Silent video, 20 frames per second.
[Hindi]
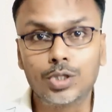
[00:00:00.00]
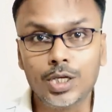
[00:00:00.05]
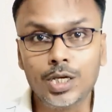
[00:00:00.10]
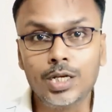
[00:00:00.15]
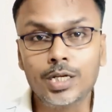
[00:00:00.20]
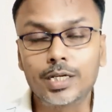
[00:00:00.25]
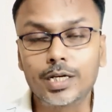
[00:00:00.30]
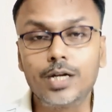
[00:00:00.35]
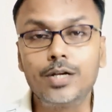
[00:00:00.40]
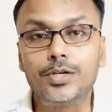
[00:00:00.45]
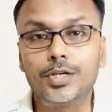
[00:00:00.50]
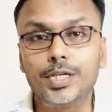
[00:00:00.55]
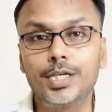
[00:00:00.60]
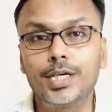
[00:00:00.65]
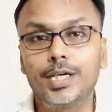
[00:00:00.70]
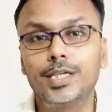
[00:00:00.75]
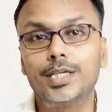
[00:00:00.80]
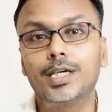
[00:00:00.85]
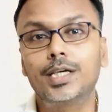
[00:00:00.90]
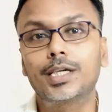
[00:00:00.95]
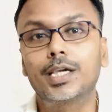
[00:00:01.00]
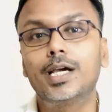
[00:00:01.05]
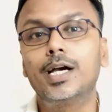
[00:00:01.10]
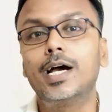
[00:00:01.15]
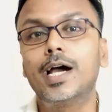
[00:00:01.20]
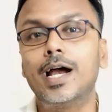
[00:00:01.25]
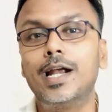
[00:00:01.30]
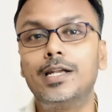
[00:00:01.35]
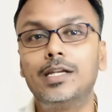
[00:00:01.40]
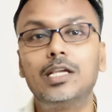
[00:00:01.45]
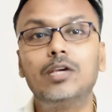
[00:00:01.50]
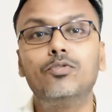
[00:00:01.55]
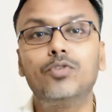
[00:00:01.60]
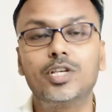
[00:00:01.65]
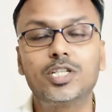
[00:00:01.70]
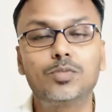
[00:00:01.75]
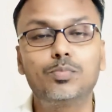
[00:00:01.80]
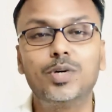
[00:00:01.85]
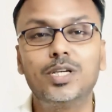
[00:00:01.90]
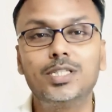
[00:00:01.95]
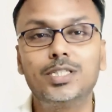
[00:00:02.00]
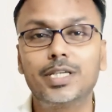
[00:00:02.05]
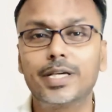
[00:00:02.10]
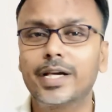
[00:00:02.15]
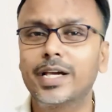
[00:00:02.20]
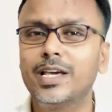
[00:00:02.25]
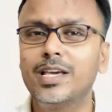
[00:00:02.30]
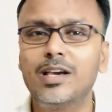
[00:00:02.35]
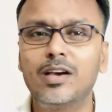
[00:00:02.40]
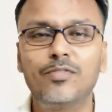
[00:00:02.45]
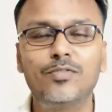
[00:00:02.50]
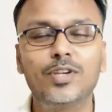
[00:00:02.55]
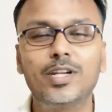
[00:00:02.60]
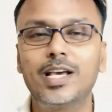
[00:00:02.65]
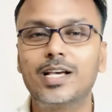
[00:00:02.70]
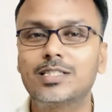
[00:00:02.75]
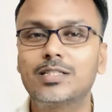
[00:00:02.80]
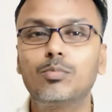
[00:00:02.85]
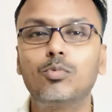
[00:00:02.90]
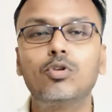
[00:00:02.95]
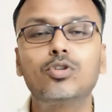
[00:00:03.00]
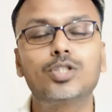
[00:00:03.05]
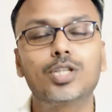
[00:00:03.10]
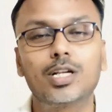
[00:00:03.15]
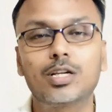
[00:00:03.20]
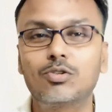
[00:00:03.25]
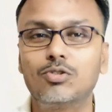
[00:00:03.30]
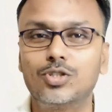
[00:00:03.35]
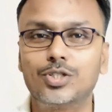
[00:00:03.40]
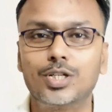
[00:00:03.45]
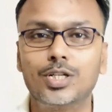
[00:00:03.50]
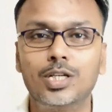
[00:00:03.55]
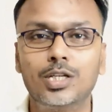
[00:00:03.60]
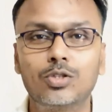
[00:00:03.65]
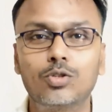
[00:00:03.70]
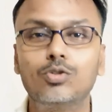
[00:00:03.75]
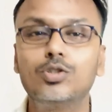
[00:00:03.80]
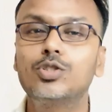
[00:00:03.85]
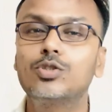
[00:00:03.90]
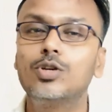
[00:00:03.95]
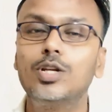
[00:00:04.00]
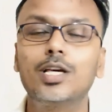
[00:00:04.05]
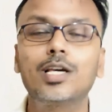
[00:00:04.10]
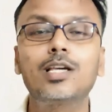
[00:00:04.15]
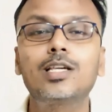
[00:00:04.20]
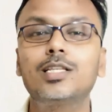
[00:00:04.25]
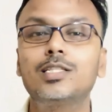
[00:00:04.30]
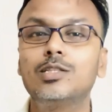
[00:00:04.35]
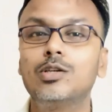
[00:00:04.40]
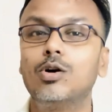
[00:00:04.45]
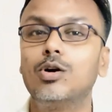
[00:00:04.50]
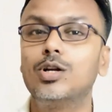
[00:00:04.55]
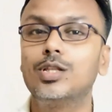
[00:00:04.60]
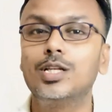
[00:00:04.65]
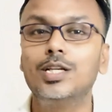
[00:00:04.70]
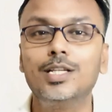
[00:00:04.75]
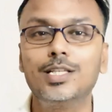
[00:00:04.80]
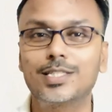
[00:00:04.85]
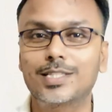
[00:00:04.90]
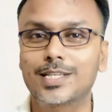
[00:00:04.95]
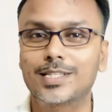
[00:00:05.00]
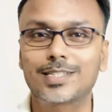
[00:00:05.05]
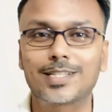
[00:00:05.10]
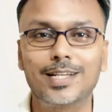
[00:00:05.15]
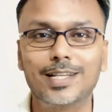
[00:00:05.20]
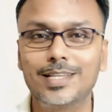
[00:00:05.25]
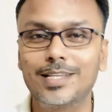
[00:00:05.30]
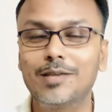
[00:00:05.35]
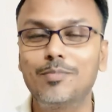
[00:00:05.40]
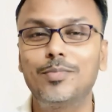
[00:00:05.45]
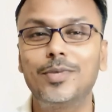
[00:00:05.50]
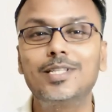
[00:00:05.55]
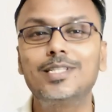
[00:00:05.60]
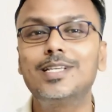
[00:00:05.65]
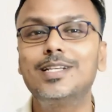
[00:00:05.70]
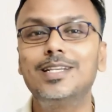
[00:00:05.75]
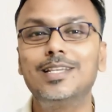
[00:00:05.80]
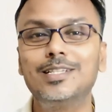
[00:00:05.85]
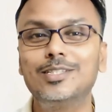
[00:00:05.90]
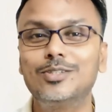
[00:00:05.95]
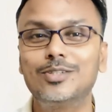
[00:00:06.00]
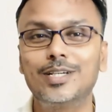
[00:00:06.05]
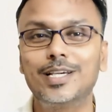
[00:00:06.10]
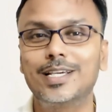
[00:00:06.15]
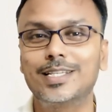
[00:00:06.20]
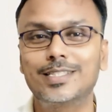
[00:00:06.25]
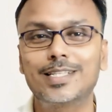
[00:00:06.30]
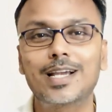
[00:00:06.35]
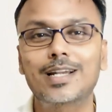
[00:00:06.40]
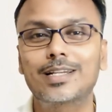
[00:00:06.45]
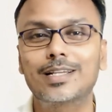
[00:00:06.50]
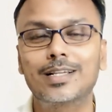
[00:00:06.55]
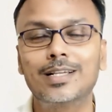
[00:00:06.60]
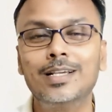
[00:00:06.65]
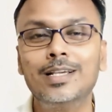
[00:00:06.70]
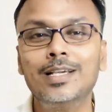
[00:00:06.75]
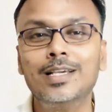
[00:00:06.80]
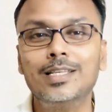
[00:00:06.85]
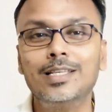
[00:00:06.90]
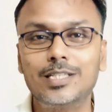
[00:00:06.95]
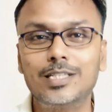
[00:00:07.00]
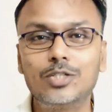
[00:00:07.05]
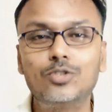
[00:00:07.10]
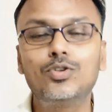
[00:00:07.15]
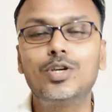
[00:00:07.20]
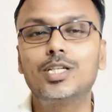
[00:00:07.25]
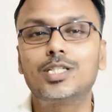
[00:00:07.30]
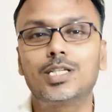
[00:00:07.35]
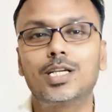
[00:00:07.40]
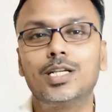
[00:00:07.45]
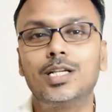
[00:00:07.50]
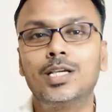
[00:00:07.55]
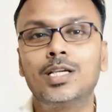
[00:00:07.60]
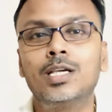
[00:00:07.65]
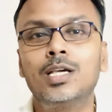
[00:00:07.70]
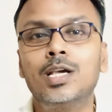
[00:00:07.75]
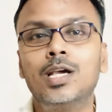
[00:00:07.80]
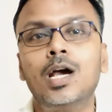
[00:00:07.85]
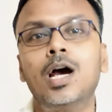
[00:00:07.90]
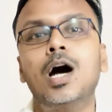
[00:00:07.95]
तीन कंट्री है या क्या एंटी वेस्ट बन जाए या फिर ऐसा बहुत सारा क्वेश्चन है तो इसको लेकर किसी और दिन डिस्कस करेंगे प्रेजेंटली जो एग्जैक्ट सिचुएशन है